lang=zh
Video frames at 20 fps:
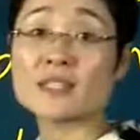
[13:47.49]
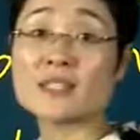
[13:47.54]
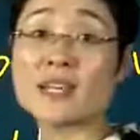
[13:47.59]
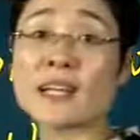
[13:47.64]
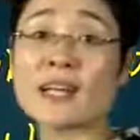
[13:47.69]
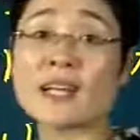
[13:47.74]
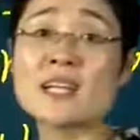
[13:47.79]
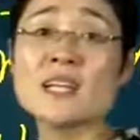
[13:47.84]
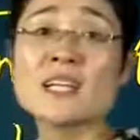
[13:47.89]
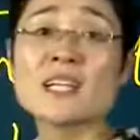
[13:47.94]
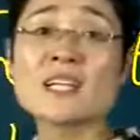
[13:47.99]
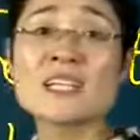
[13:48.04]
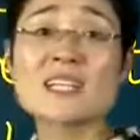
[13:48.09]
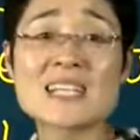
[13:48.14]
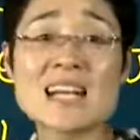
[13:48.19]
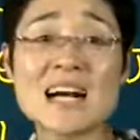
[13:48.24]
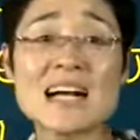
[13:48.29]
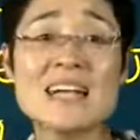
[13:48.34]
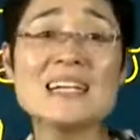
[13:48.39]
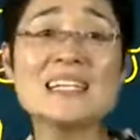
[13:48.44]
了。
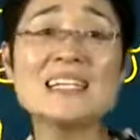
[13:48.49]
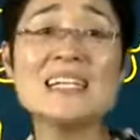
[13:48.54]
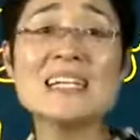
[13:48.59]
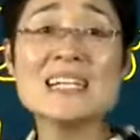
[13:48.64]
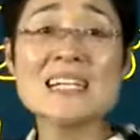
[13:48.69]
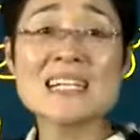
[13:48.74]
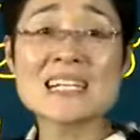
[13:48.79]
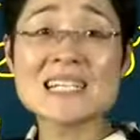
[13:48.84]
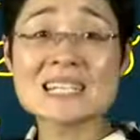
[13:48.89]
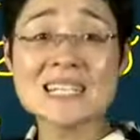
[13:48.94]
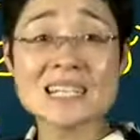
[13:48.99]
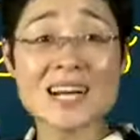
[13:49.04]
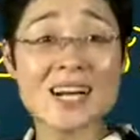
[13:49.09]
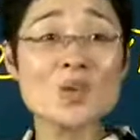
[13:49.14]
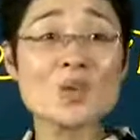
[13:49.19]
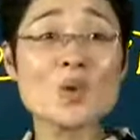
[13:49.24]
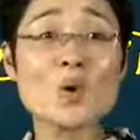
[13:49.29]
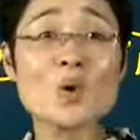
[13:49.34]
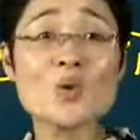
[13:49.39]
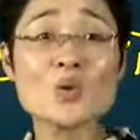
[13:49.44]
成，
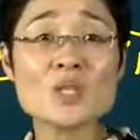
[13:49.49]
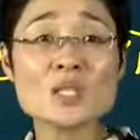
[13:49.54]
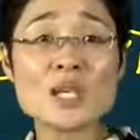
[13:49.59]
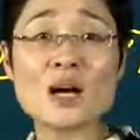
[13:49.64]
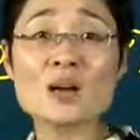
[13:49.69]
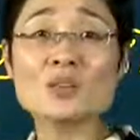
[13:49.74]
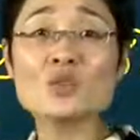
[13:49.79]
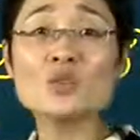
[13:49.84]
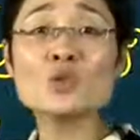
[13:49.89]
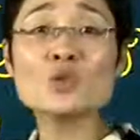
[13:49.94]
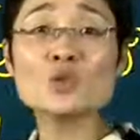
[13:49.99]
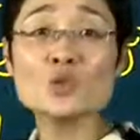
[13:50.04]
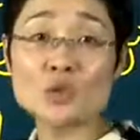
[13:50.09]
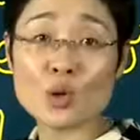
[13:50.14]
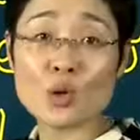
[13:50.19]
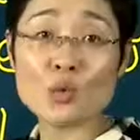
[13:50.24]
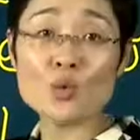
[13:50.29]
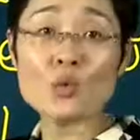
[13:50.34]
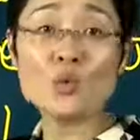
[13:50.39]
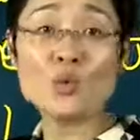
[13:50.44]
成功，成就，
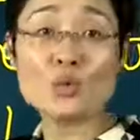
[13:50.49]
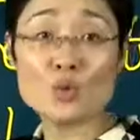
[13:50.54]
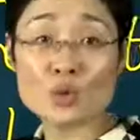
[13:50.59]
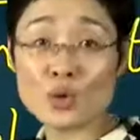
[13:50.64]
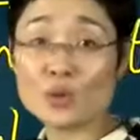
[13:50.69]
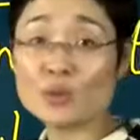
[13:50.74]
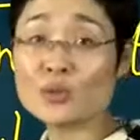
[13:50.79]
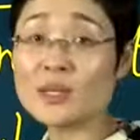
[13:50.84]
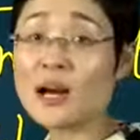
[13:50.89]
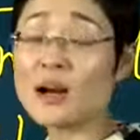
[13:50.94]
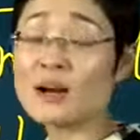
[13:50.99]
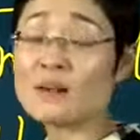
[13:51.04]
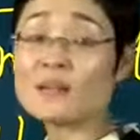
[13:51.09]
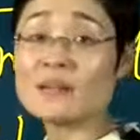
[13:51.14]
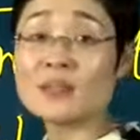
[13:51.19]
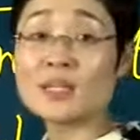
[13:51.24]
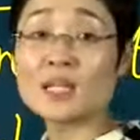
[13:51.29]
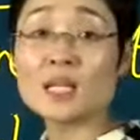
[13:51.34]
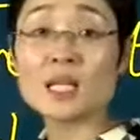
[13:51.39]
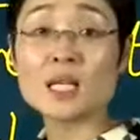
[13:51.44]
荣誉，荣
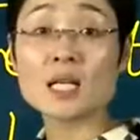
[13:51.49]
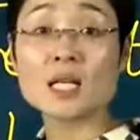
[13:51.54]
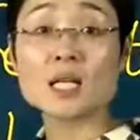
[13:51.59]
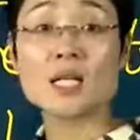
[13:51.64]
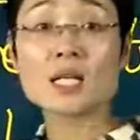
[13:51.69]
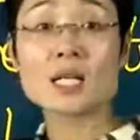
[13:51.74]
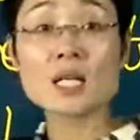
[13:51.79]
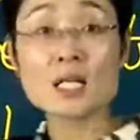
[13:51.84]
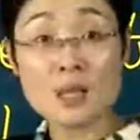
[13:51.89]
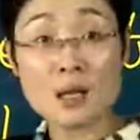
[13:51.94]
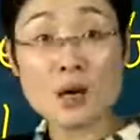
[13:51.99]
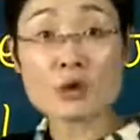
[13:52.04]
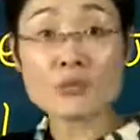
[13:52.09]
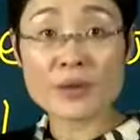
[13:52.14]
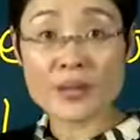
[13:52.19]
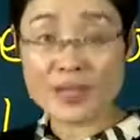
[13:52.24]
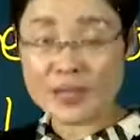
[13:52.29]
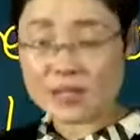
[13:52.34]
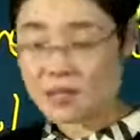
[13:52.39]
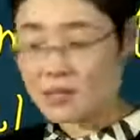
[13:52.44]

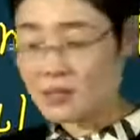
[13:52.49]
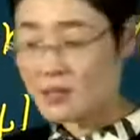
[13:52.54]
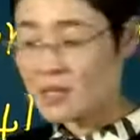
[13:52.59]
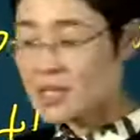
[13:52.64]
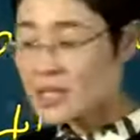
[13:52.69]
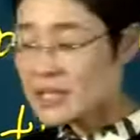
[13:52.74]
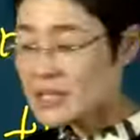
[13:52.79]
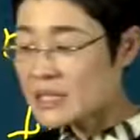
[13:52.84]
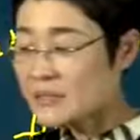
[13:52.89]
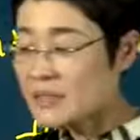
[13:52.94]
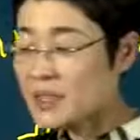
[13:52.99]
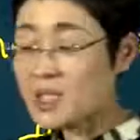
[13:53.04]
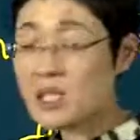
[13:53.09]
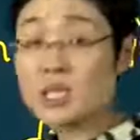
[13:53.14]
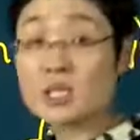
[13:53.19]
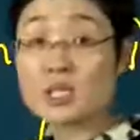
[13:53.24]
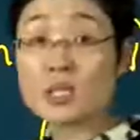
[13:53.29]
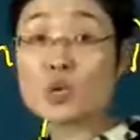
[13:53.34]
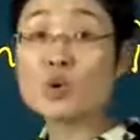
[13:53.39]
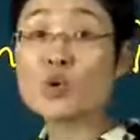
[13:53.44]
耀，glorious。因为
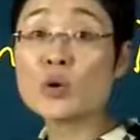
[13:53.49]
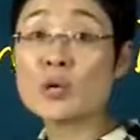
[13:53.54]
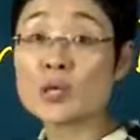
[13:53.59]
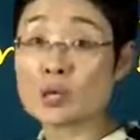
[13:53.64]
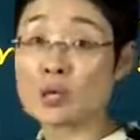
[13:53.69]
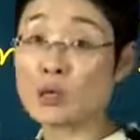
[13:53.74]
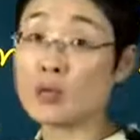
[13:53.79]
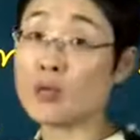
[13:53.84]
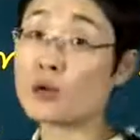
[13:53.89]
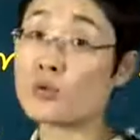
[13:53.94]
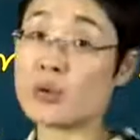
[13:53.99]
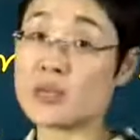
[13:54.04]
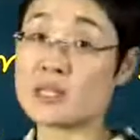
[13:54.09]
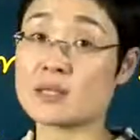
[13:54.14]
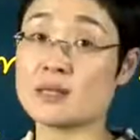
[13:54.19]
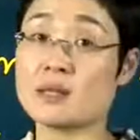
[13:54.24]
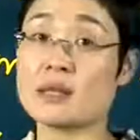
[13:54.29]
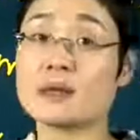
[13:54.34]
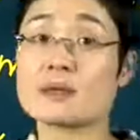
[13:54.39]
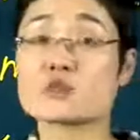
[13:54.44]
你已经会
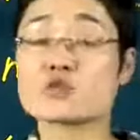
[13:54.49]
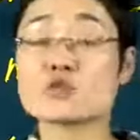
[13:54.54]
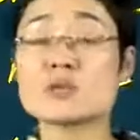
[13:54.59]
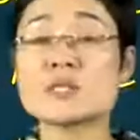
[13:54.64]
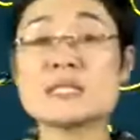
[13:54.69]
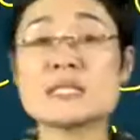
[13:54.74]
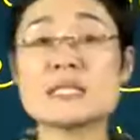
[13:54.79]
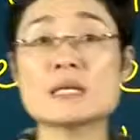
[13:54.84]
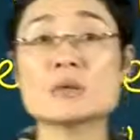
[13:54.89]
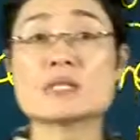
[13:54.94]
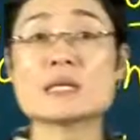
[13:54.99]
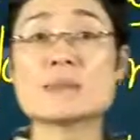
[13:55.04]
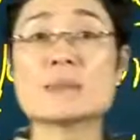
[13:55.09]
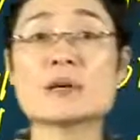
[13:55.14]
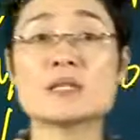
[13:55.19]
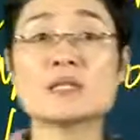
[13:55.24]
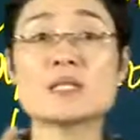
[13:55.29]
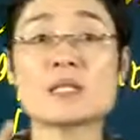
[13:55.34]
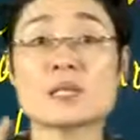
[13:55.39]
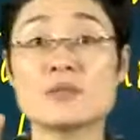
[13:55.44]
glorious 了，所以今天我再
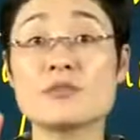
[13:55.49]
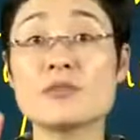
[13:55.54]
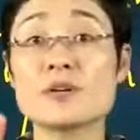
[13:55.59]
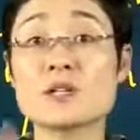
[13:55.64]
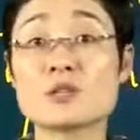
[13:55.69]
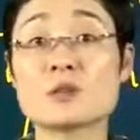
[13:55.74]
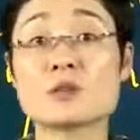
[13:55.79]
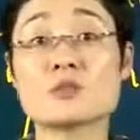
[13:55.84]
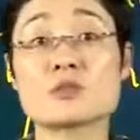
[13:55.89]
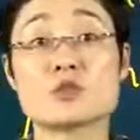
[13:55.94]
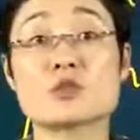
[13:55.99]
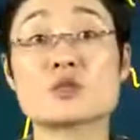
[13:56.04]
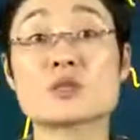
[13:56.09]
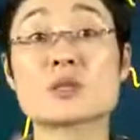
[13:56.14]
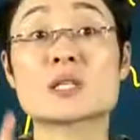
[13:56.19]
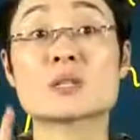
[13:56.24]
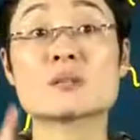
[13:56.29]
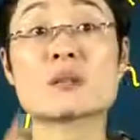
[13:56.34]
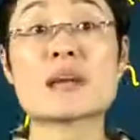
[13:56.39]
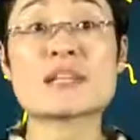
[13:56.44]
帮你写个风骚词，叫做
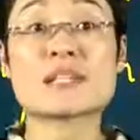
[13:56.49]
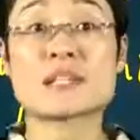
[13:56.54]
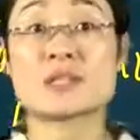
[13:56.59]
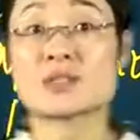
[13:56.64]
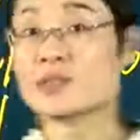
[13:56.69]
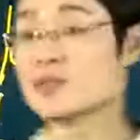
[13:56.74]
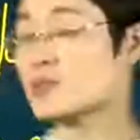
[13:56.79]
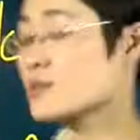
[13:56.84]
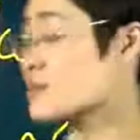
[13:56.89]
credits。